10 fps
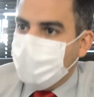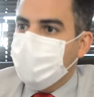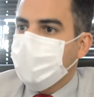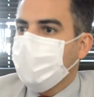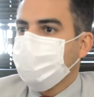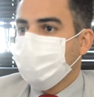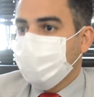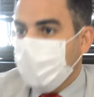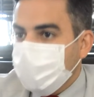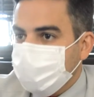são pequenos
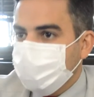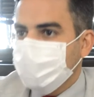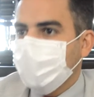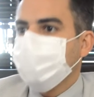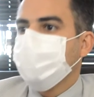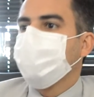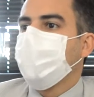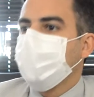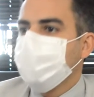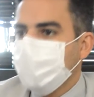gestos que a gente
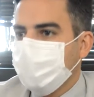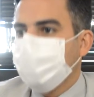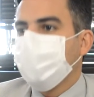vai alinhando,